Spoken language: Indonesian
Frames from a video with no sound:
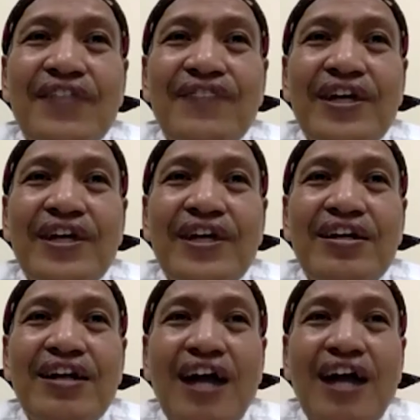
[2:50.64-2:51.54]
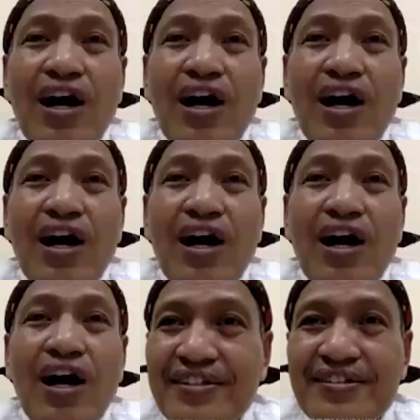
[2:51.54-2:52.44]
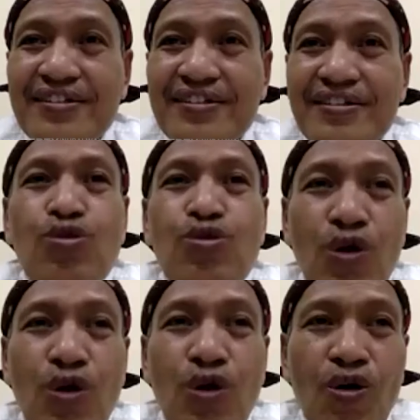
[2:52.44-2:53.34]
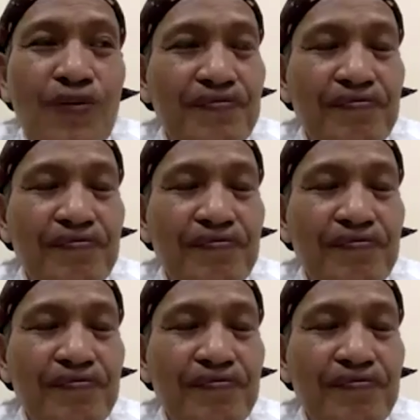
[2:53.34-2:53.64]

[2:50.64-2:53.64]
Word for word: di zaman awal ya, kuno.